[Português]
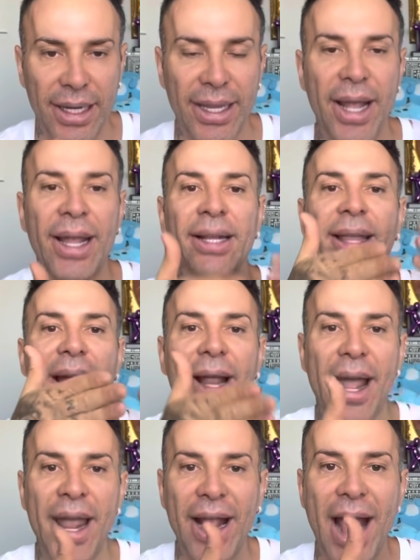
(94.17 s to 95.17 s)
que é quem está
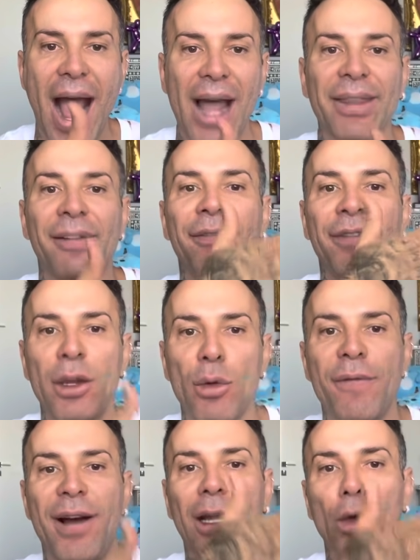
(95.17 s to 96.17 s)
encarregada, viu e
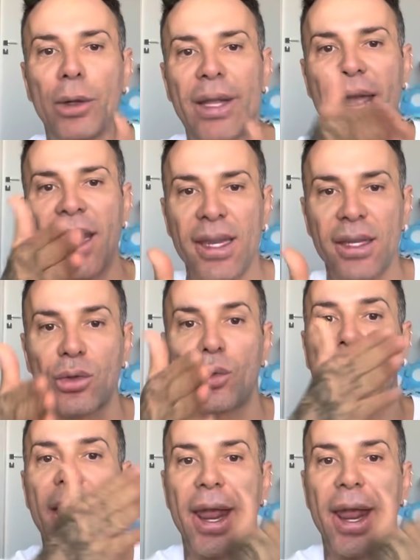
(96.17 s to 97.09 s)
falou que é isso,